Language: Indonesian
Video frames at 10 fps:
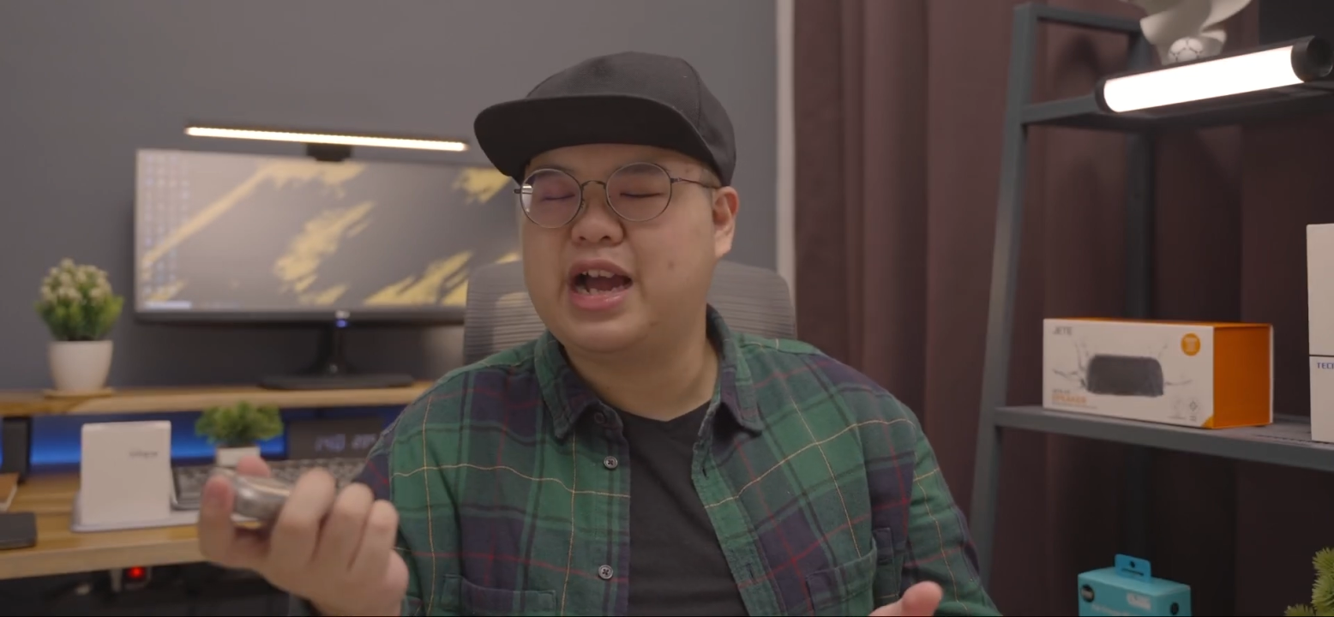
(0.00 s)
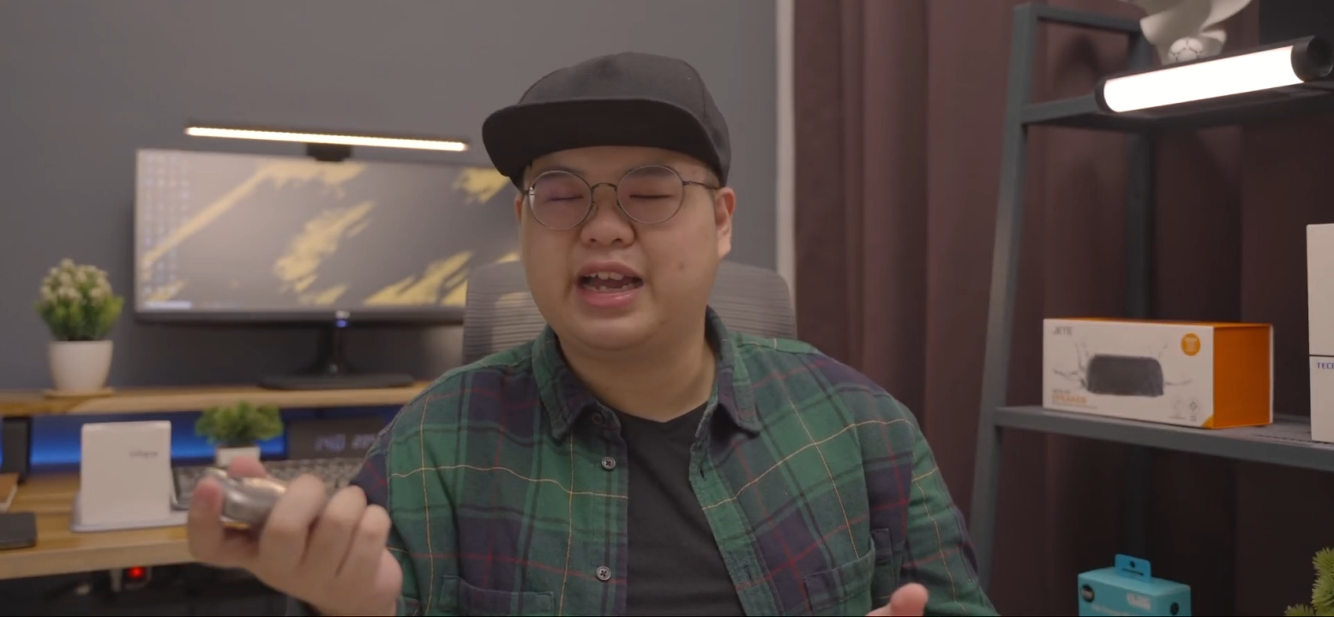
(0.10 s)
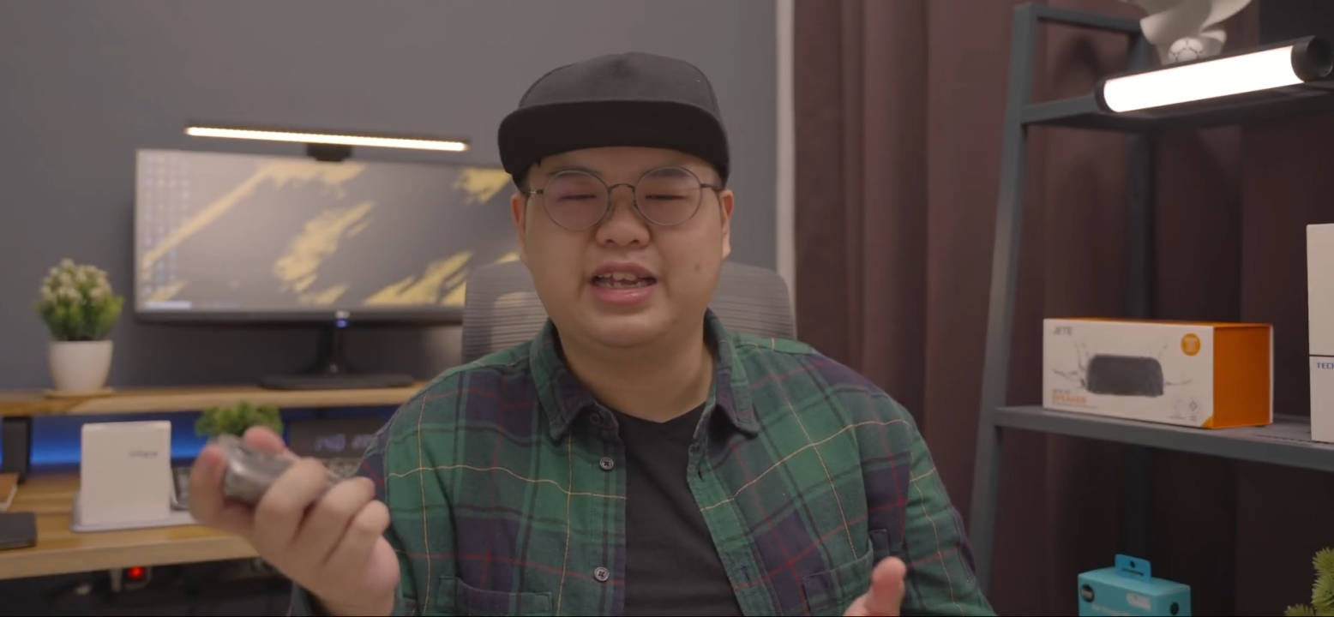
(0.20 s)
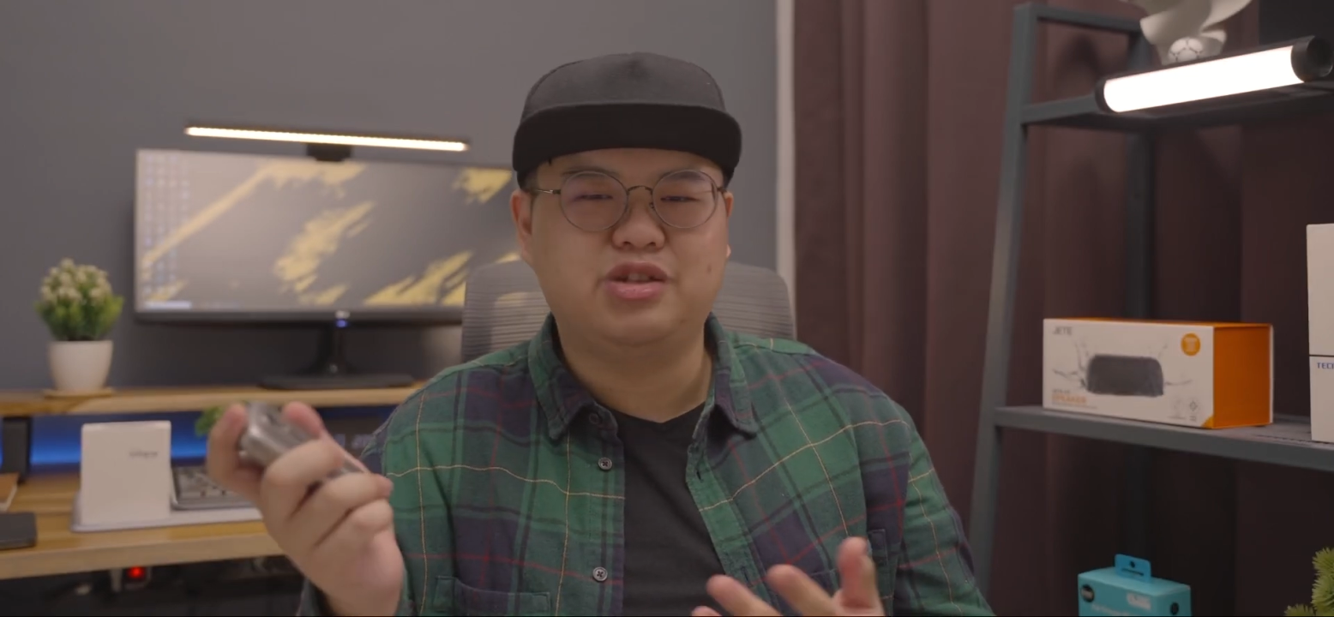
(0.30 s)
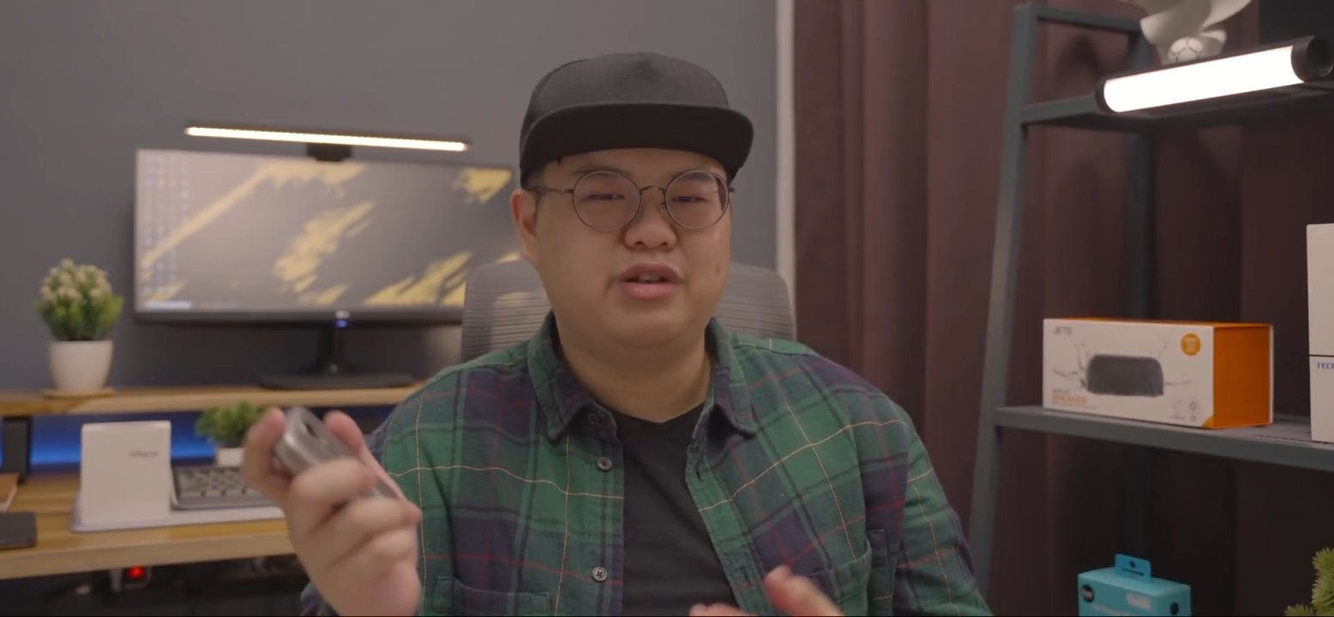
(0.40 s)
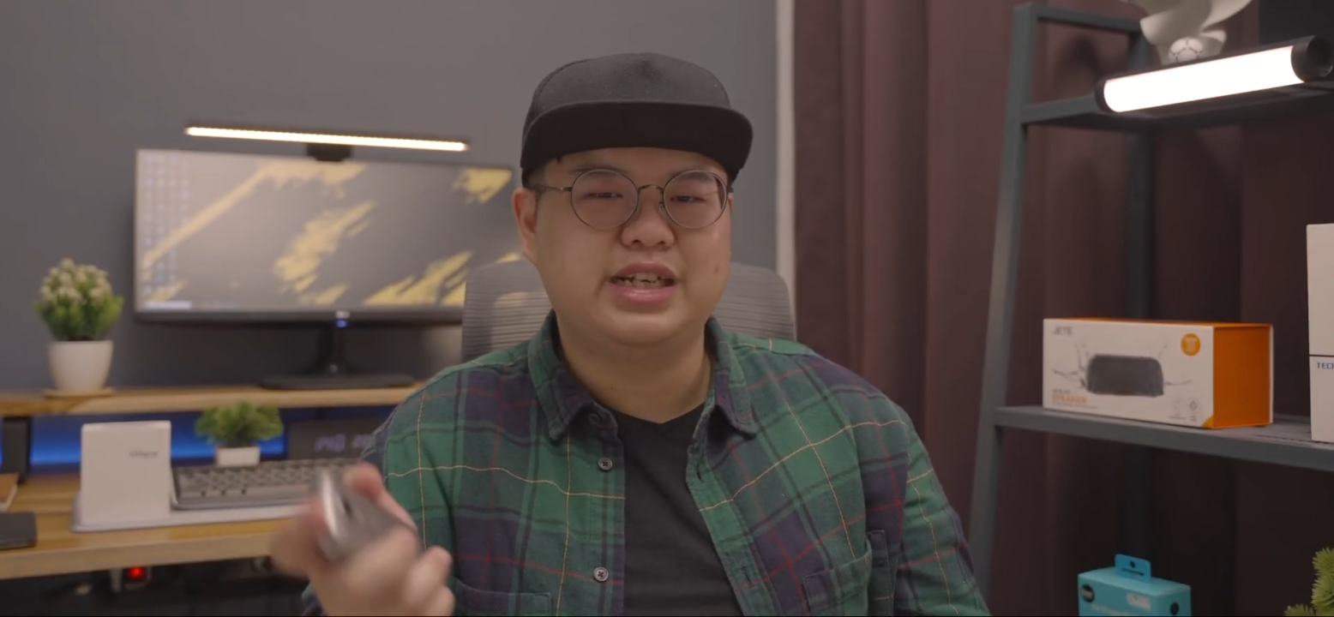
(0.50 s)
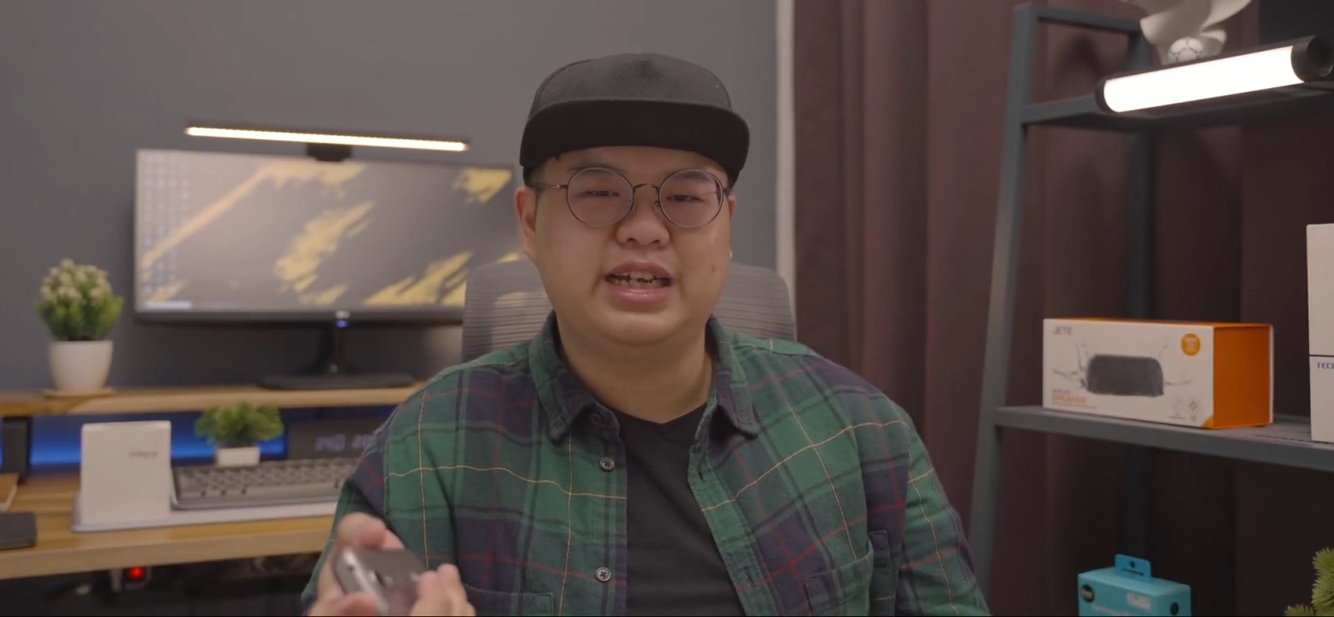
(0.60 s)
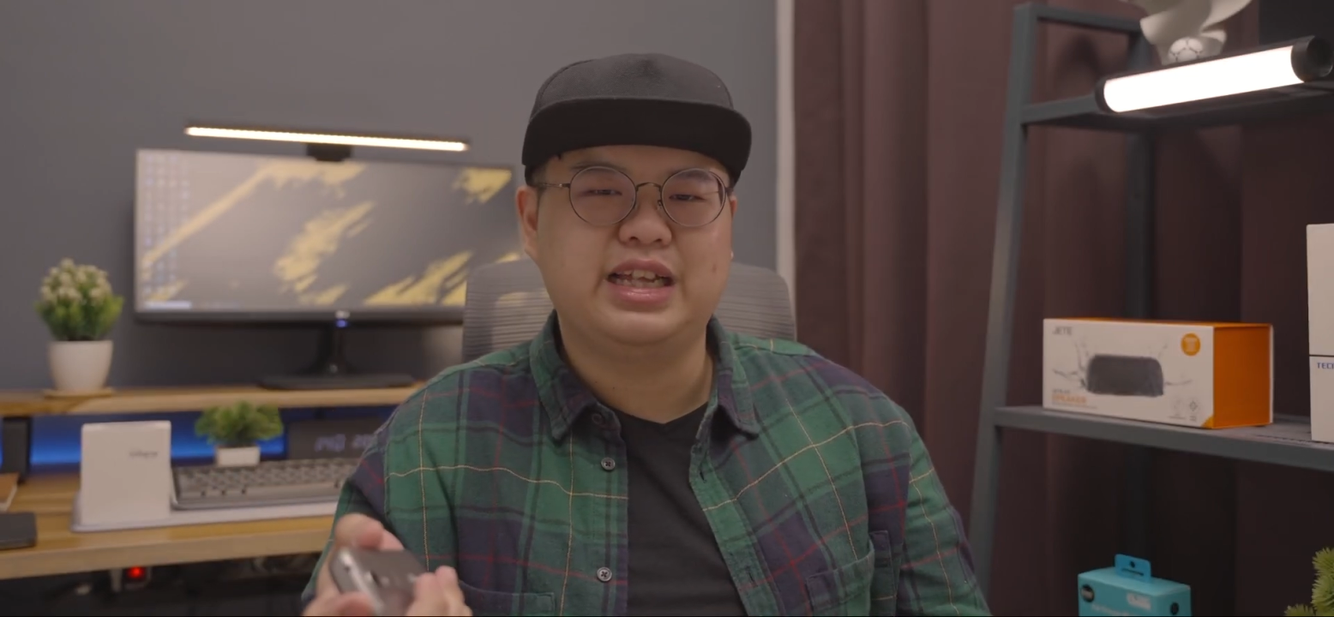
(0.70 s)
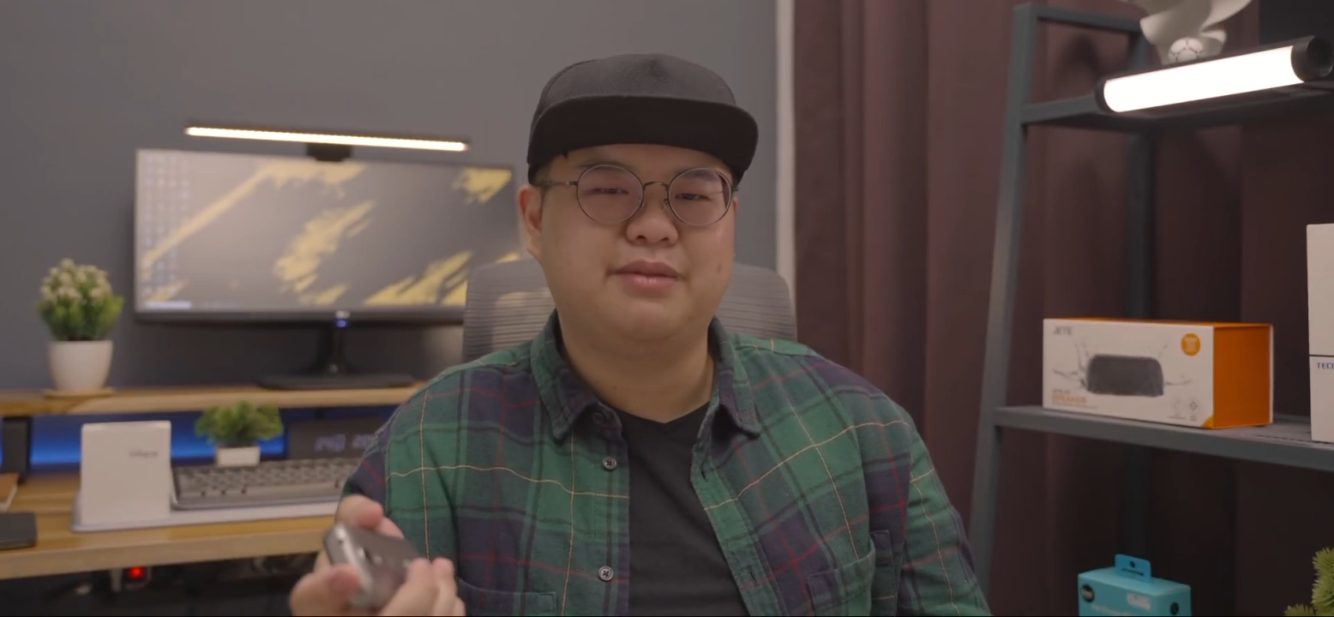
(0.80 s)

yakin juga sih,